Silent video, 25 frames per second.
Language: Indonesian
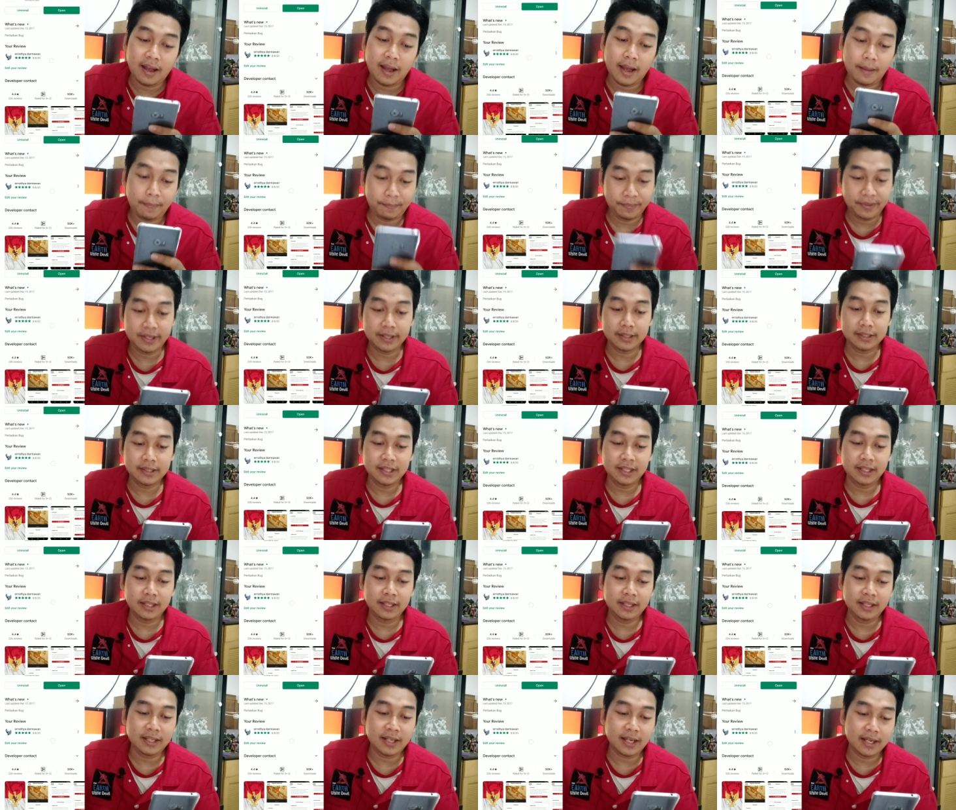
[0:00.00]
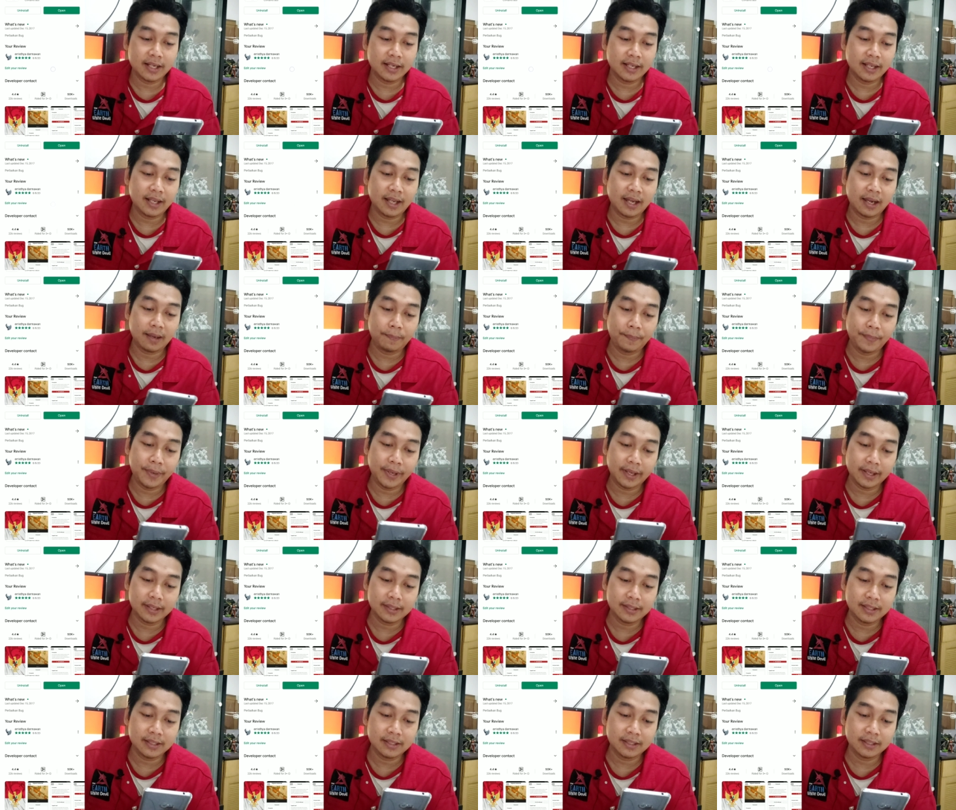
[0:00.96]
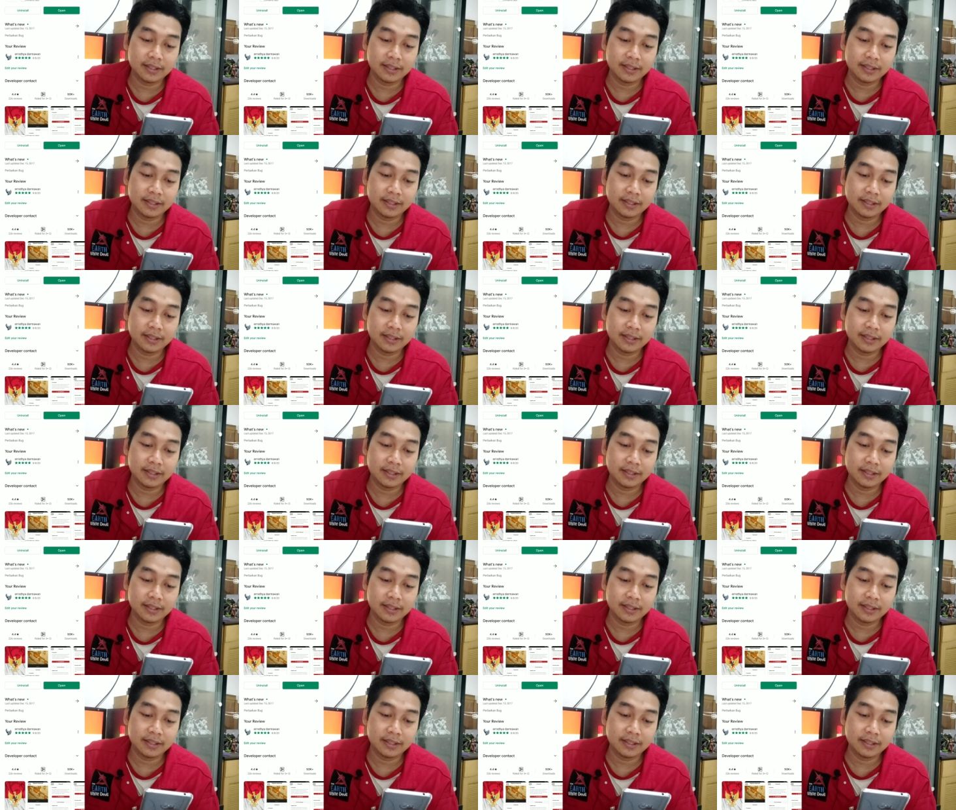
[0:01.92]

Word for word: Aplikasi ini adalah aplikasi